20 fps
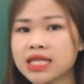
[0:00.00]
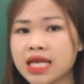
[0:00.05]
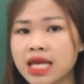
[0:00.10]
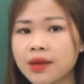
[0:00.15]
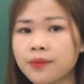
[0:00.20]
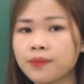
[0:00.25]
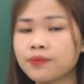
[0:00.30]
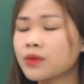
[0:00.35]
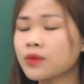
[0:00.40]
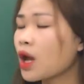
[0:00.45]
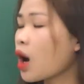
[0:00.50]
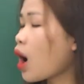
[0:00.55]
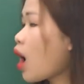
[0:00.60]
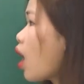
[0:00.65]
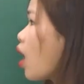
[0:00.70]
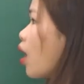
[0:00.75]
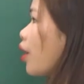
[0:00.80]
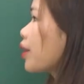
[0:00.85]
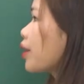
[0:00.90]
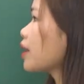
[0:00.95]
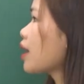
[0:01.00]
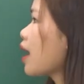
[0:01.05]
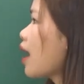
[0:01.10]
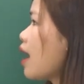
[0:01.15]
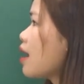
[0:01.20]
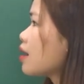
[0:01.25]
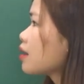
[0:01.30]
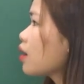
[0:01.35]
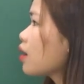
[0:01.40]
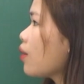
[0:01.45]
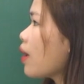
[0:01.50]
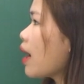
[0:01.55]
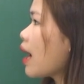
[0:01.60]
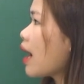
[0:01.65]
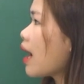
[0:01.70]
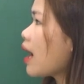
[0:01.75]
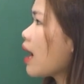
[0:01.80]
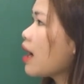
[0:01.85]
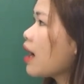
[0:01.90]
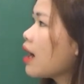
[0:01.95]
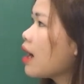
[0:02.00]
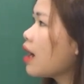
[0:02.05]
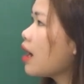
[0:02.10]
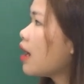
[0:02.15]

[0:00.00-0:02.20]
sinh. Hỏi, câu A,